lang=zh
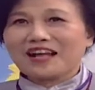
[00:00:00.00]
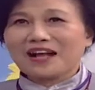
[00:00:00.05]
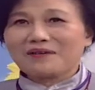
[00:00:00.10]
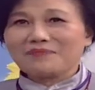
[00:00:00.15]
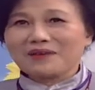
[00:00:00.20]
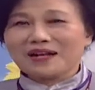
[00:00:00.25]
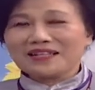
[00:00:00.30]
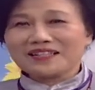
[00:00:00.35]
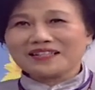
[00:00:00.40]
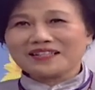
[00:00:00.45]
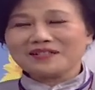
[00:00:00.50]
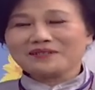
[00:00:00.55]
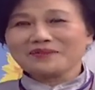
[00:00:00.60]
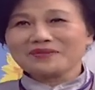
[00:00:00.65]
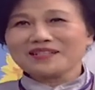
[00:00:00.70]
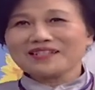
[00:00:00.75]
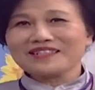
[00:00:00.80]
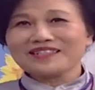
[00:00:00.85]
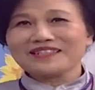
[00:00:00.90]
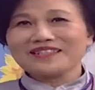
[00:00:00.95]
阿妈呢，因
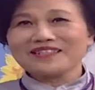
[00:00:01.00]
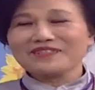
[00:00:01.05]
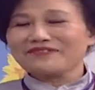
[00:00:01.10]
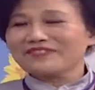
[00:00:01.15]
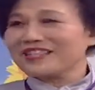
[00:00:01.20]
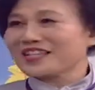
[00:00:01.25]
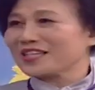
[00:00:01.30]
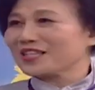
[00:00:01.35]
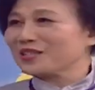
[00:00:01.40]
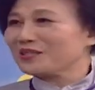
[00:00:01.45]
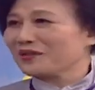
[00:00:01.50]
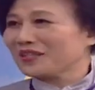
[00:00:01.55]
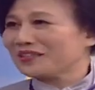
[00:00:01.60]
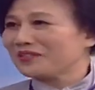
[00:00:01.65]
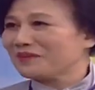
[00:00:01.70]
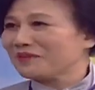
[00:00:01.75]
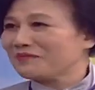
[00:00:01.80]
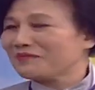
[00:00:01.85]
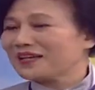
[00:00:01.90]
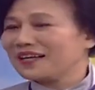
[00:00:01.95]
为是非常的传
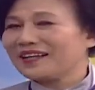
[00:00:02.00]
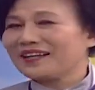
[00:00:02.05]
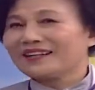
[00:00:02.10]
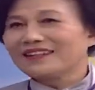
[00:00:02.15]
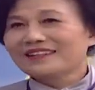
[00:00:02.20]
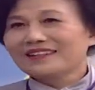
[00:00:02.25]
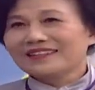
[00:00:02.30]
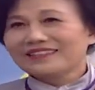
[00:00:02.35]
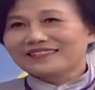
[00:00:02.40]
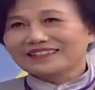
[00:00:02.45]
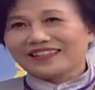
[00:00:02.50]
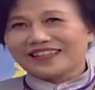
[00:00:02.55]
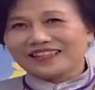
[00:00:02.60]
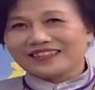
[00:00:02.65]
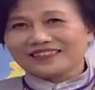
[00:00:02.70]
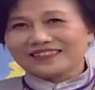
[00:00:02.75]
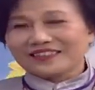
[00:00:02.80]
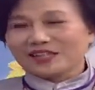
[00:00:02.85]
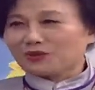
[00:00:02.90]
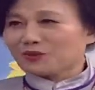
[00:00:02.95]
统嘛，是是是，
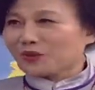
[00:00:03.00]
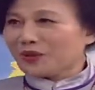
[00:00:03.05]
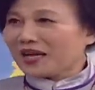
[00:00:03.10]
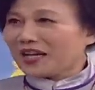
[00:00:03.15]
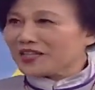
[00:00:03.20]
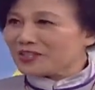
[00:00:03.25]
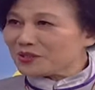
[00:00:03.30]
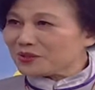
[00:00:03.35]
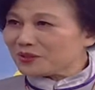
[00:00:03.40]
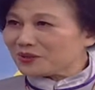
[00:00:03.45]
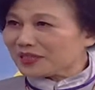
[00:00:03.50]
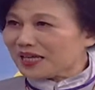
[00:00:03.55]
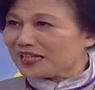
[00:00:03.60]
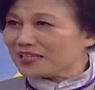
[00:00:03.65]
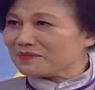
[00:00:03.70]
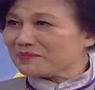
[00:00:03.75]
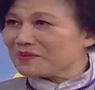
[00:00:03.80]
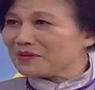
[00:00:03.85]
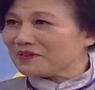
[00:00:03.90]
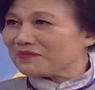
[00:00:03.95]
那老多郎就有他
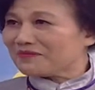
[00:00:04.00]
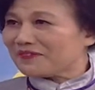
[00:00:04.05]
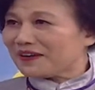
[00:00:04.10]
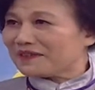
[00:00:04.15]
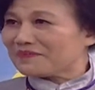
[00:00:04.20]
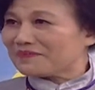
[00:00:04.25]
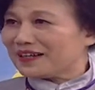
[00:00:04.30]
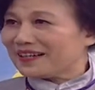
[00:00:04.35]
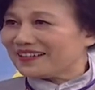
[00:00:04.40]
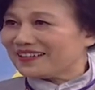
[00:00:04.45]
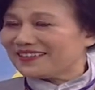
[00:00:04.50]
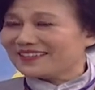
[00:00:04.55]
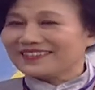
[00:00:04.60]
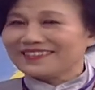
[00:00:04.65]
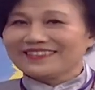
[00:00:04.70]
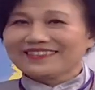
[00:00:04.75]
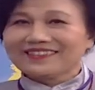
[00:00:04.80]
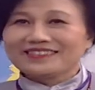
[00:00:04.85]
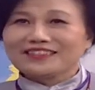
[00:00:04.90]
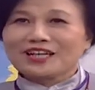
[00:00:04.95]
的秘方嘛，哦，
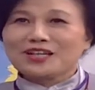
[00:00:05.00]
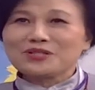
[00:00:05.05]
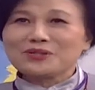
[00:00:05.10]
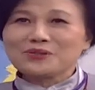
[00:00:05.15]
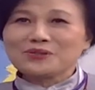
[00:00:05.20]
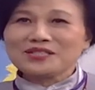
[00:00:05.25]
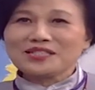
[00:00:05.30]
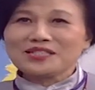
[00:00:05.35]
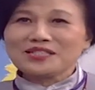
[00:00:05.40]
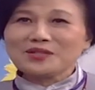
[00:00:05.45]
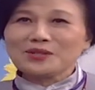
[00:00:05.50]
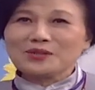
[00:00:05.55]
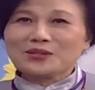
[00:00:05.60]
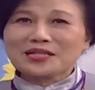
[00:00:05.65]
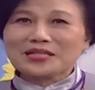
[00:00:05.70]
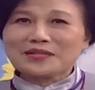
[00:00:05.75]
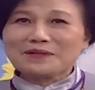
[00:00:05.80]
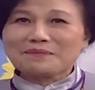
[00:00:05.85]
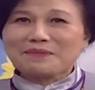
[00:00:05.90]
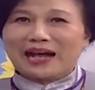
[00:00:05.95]
他就是用
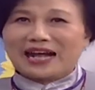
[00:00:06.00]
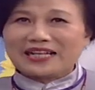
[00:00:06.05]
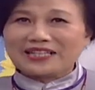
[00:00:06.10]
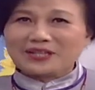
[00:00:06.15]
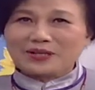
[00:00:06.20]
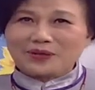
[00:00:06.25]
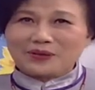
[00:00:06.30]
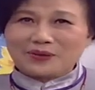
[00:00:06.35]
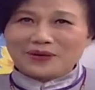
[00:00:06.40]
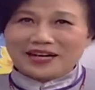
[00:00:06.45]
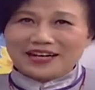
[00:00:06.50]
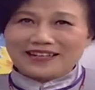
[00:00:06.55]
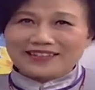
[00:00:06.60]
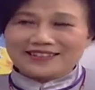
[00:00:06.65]
那个麻油啊，